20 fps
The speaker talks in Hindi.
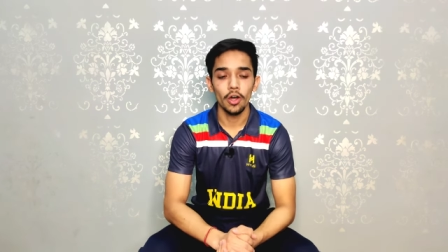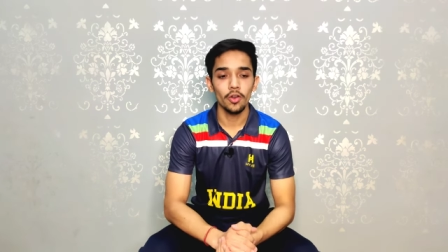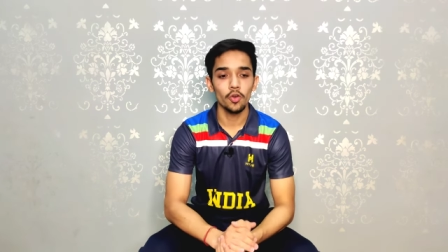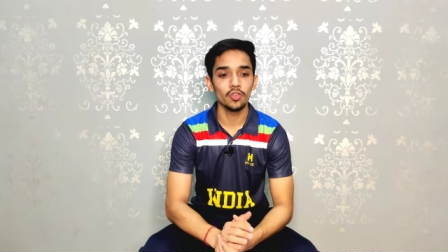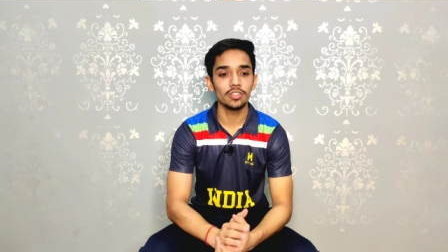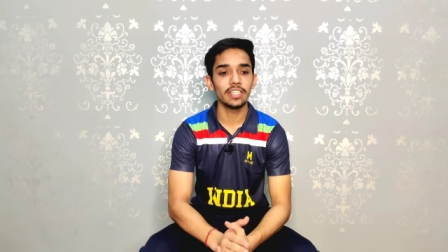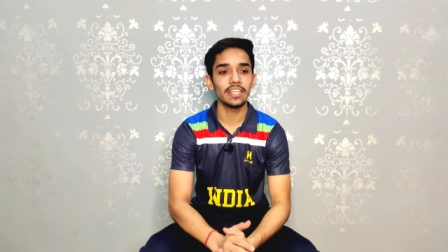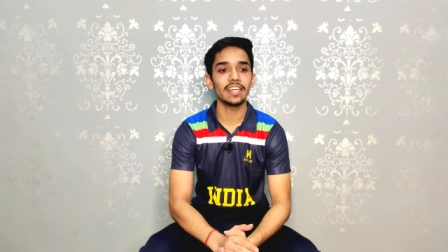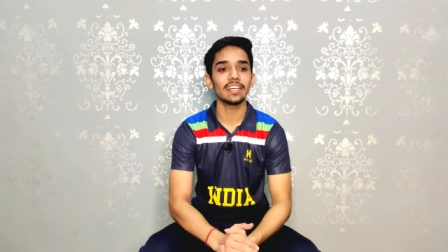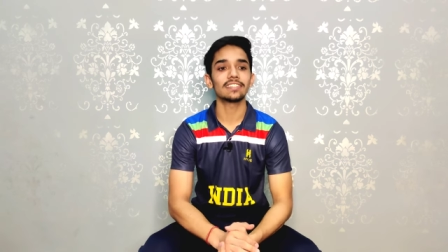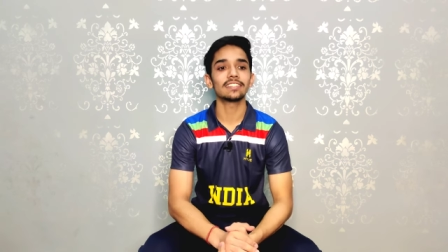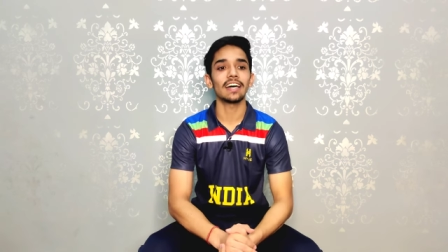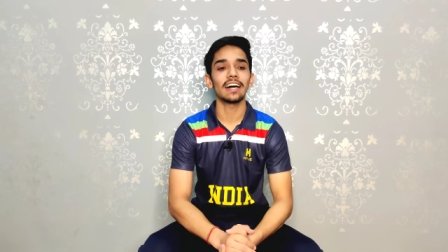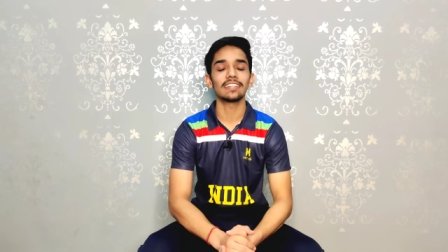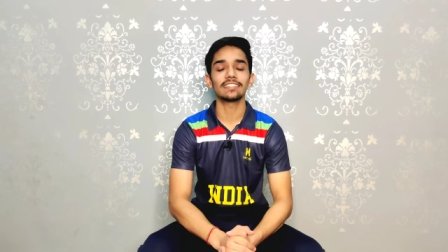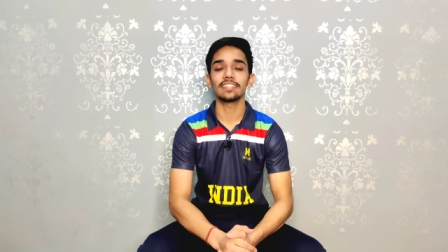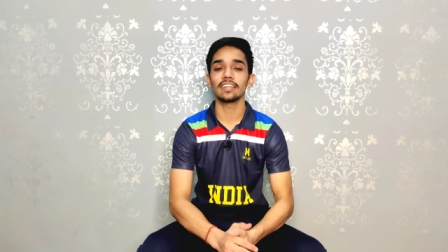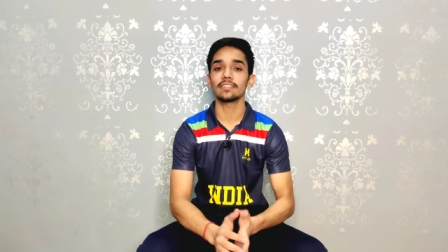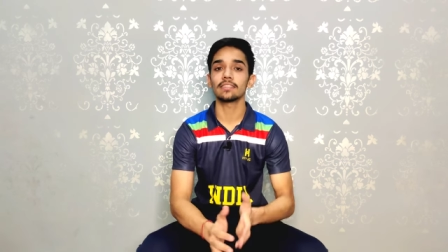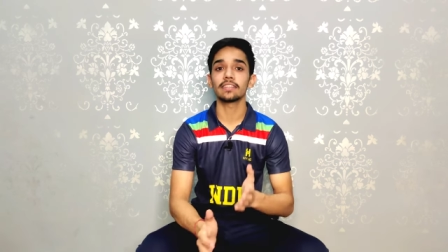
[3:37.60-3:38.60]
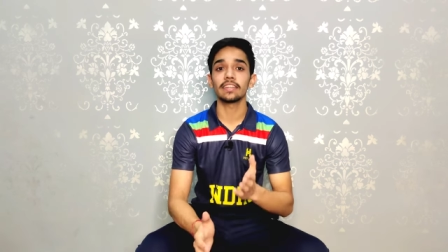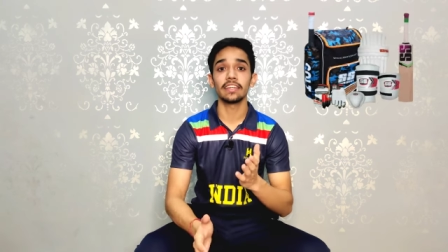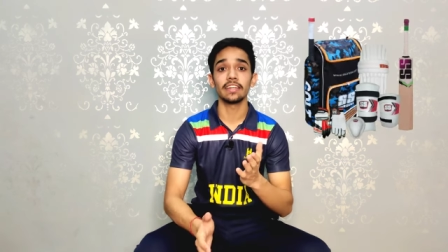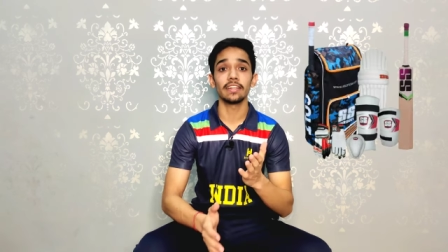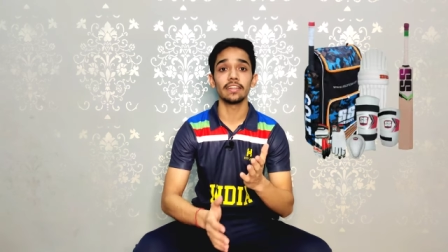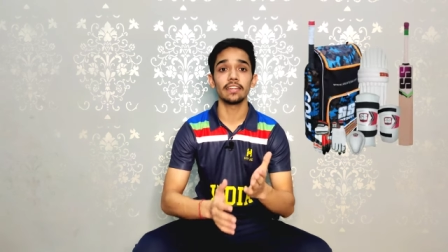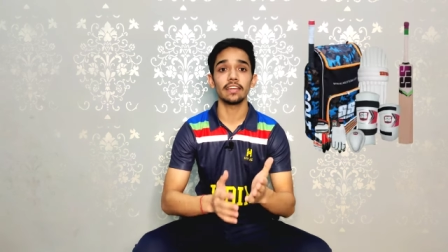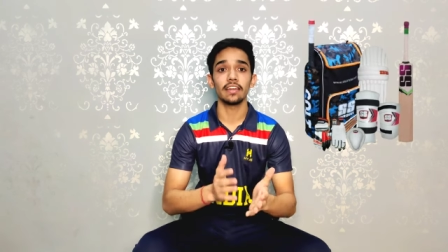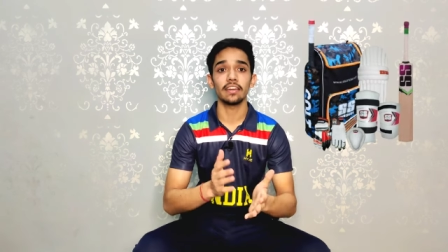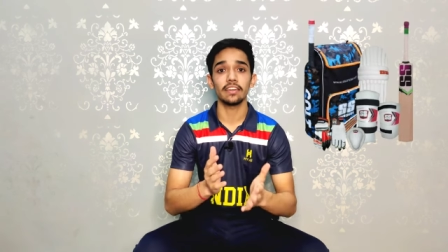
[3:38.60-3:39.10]
और उसी के साथ साथ
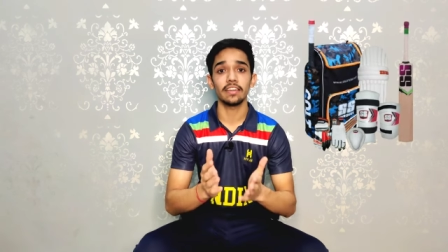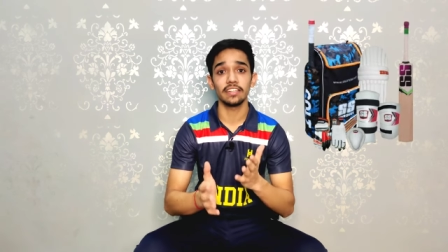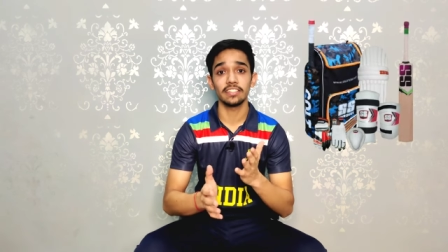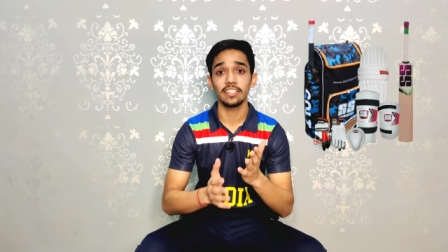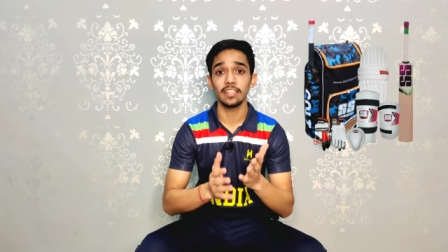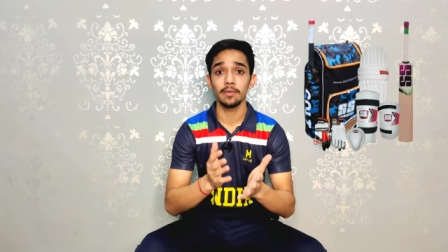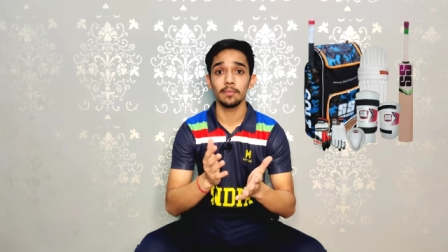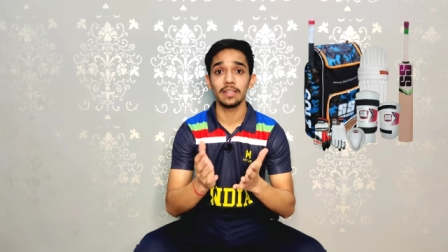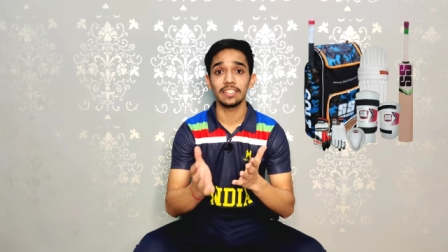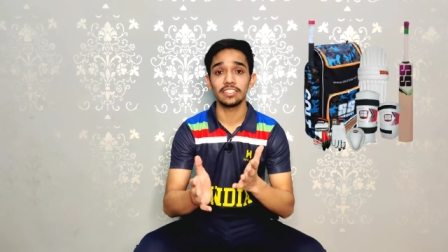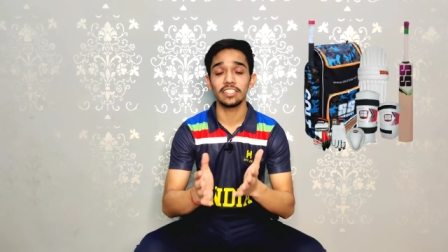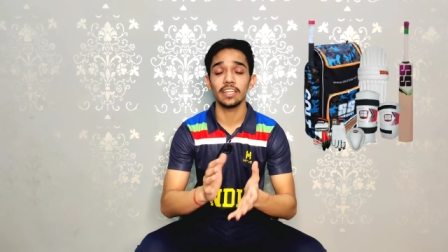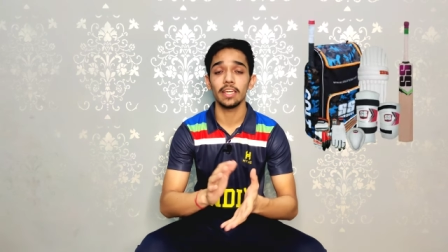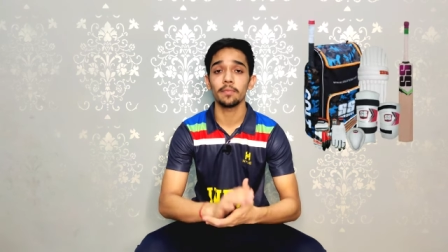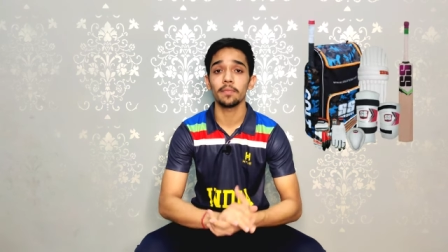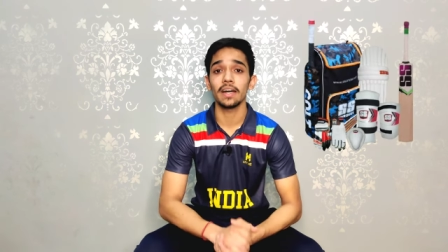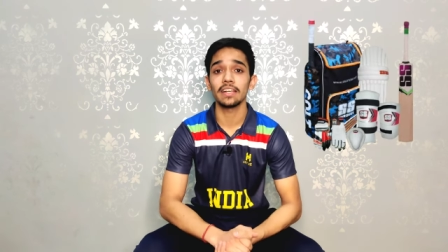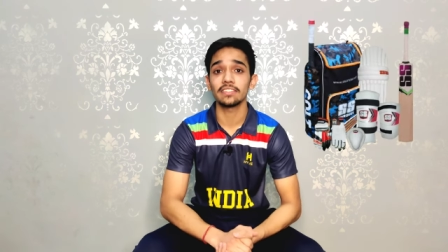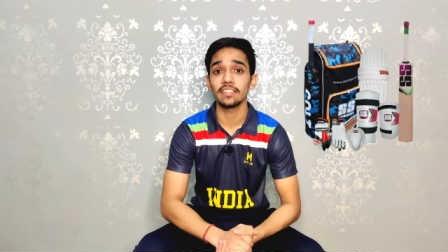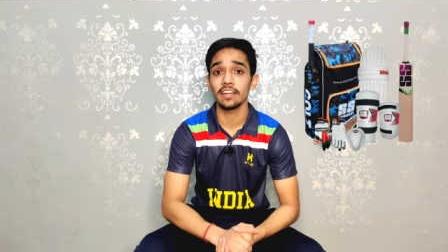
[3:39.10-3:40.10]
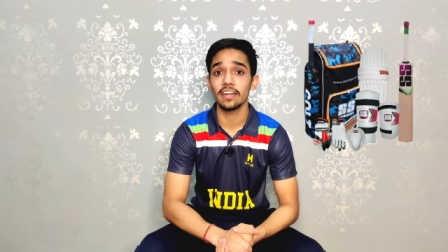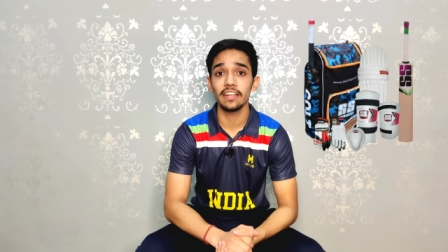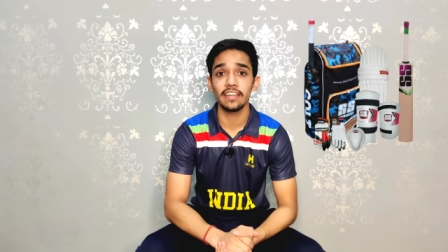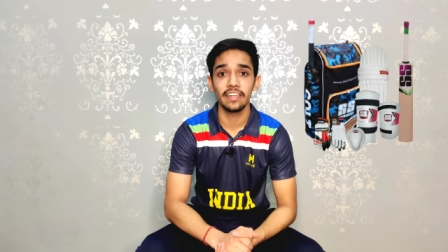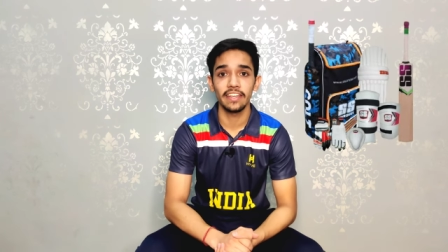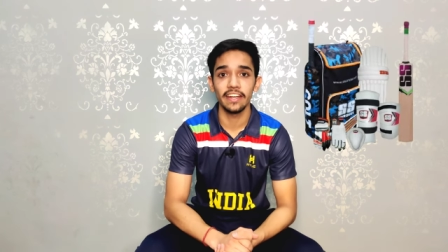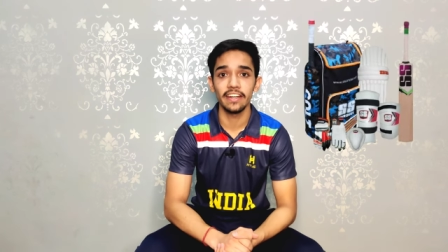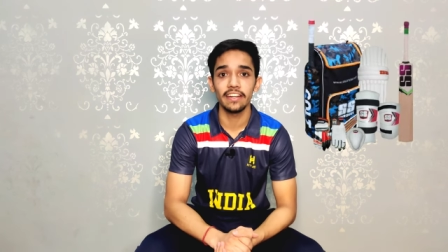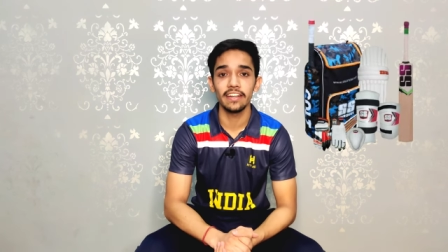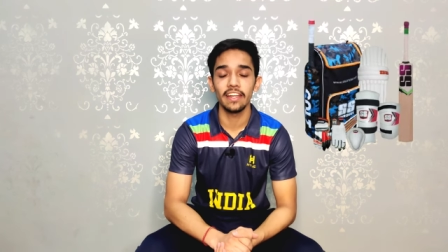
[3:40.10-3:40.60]
किन किसी बच्चे के पास अगर
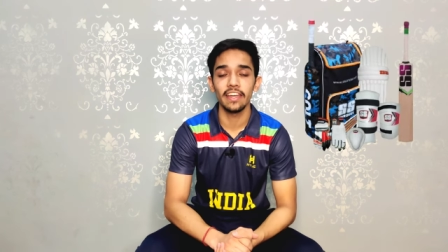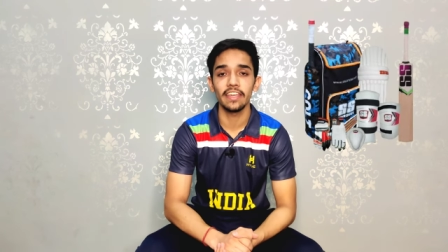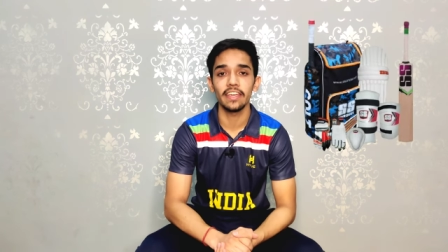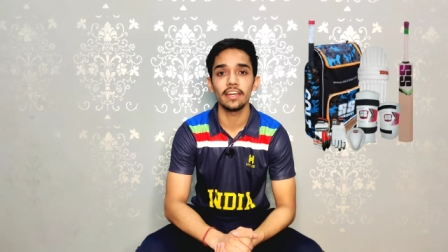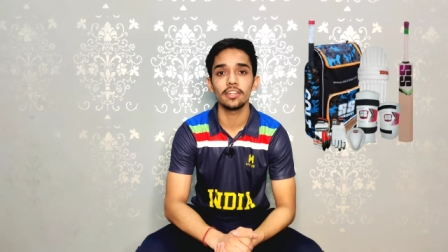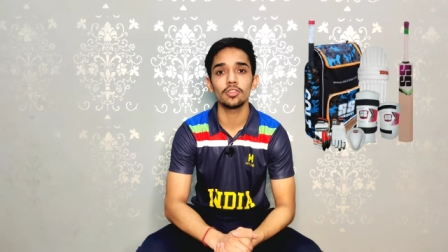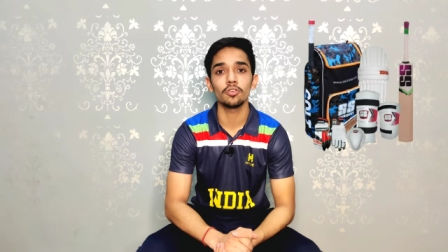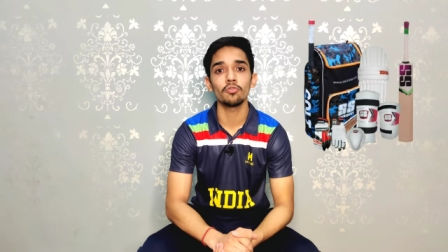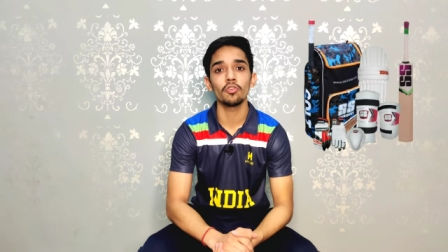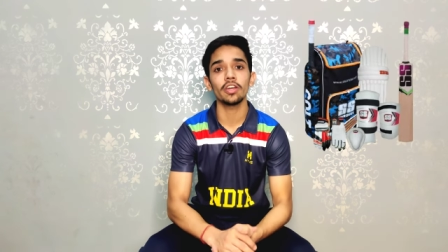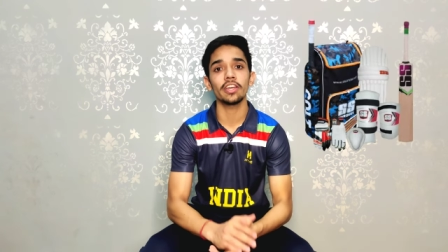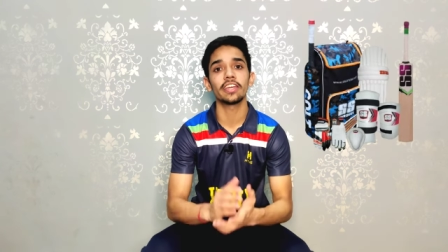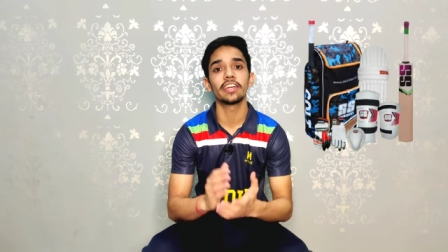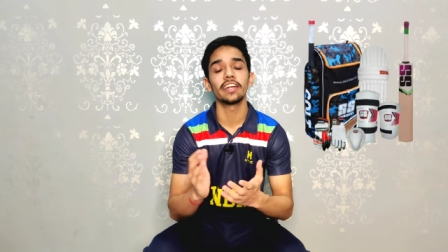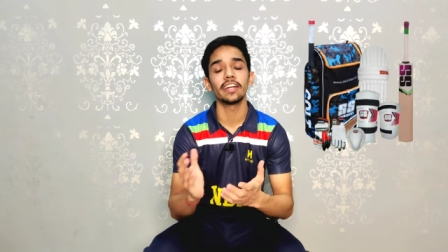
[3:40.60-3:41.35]
किट नहीं है तो वो